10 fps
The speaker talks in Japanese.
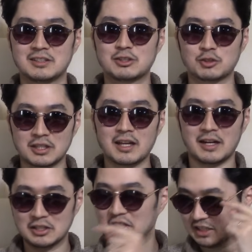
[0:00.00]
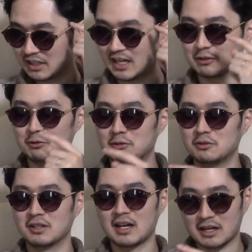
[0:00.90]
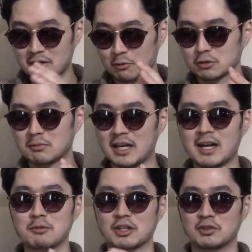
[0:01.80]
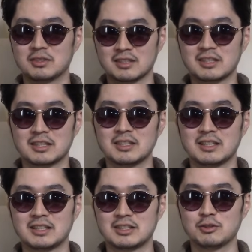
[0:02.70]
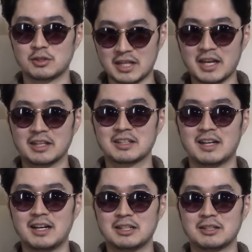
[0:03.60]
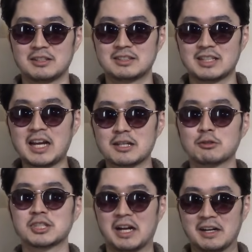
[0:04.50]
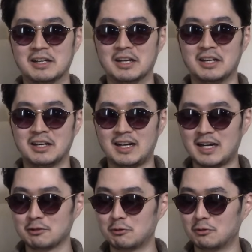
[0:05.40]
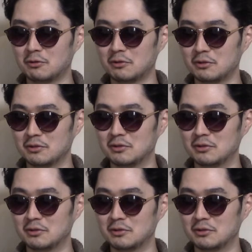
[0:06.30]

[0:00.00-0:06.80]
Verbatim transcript: ちょっとあの言葉選ぶけどちょっとね大変そうじゃん。あの